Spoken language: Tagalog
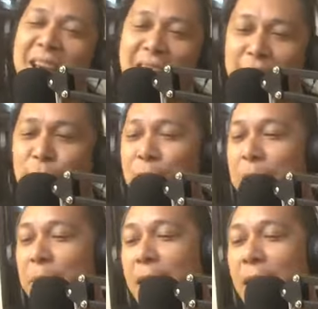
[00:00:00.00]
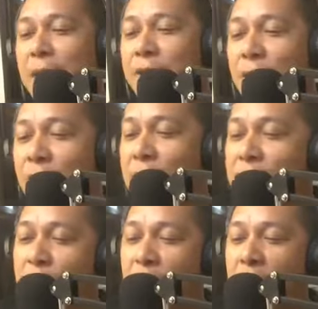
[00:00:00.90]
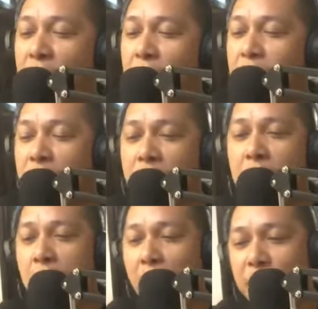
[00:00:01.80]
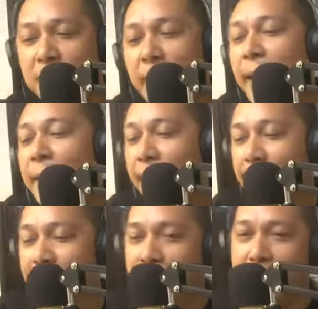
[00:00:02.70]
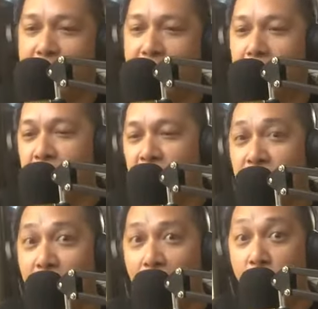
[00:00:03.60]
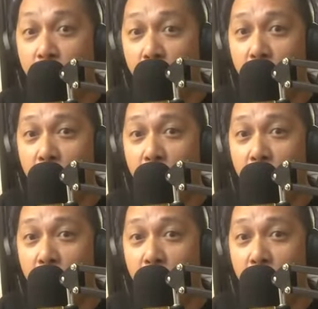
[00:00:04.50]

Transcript: This would be my last song, a song from Big Mountain. Dako